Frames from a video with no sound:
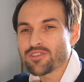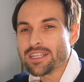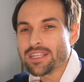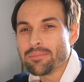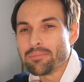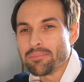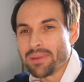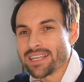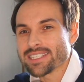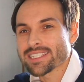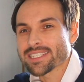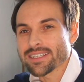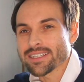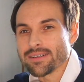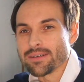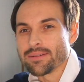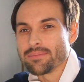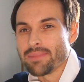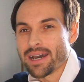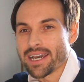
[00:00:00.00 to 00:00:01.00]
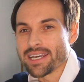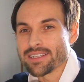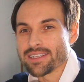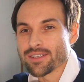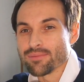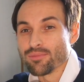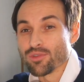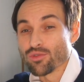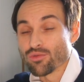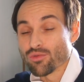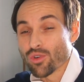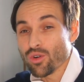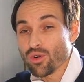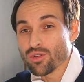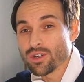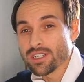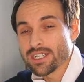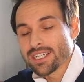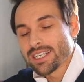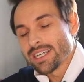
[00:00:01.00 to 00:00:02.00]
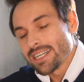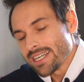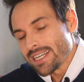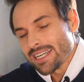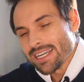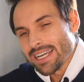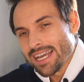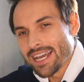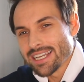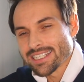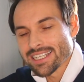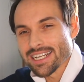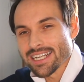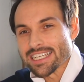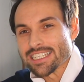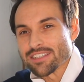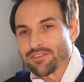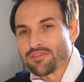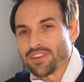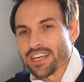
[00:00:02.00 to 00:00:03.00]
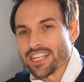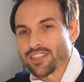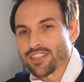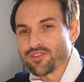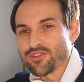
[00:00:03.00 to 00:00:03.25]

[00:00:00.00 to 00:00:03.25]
viel besser, meint Monroe. Er ist ein Riesenfan